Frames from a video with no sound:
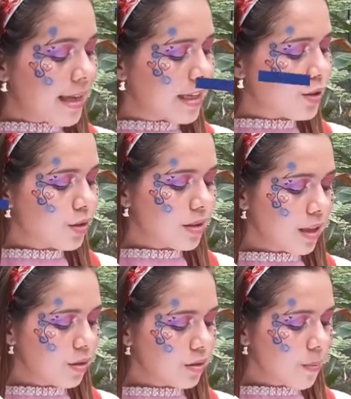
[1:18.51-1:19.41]
Hizo
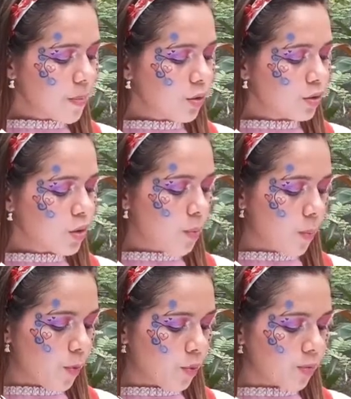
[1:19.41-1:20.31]
tantos amigos
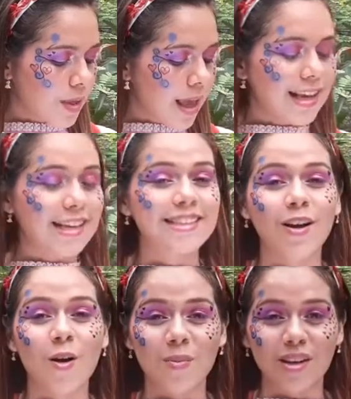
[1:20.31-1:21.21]
como pudo y
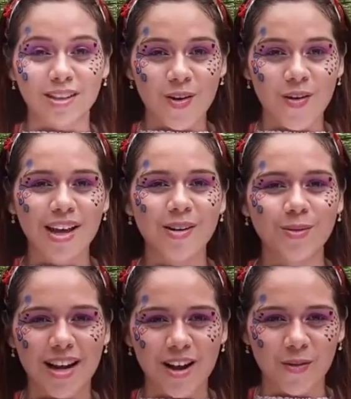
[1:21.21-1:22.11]
se convirtió en
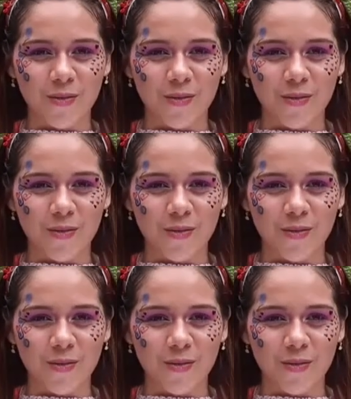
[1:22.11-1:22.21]
un dragón